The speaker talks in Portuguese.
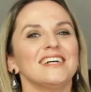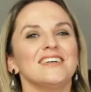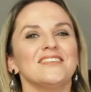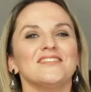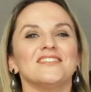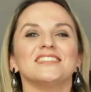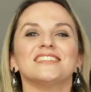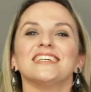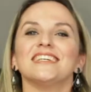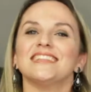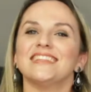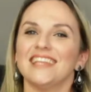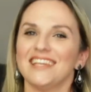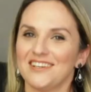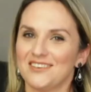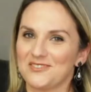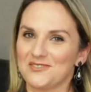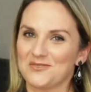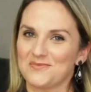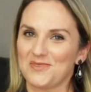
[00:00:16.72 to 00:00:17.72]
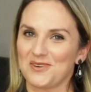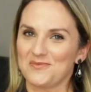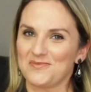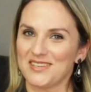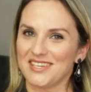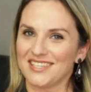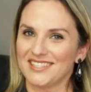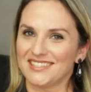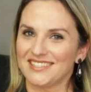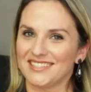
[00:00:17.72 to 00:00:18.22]
Você tem algum
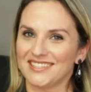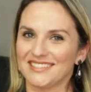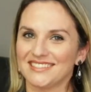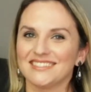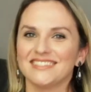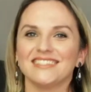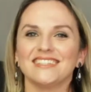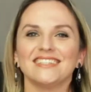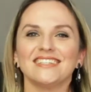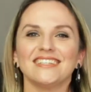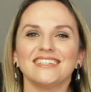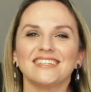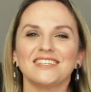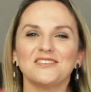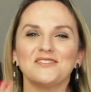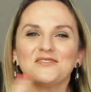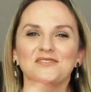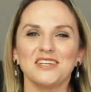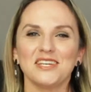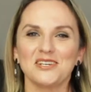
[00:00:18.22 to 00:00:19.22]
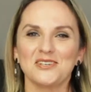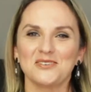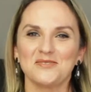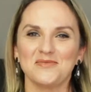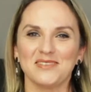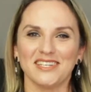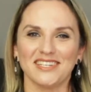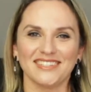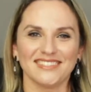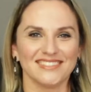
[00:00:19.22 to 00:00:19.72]
palpite? Então vem
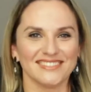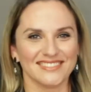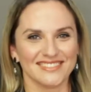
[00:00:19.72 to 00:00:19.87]
comigo!